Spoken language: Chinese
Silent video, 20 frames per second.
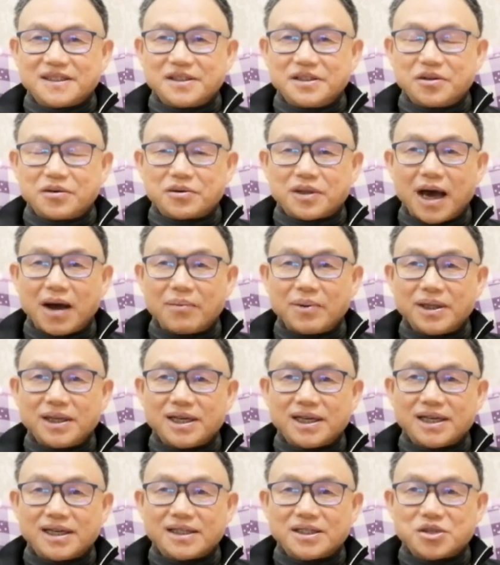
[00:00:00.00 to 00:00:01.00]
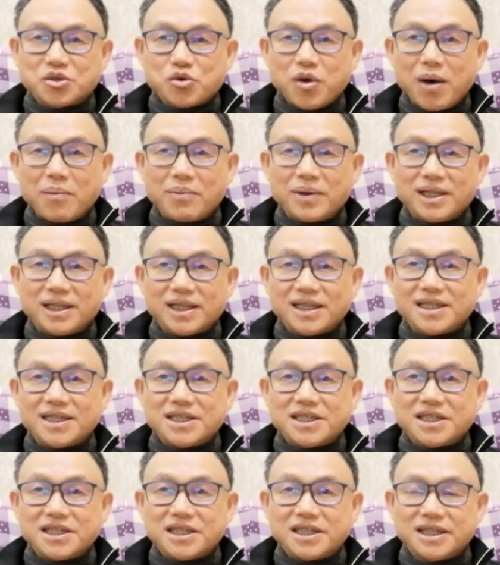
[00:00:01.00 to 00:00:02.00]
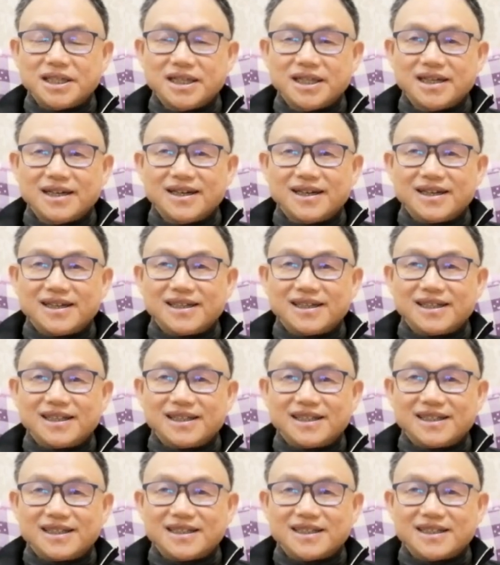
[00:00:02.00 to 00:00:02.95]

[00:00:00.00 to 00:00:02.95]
有他们的专门的那些嗯。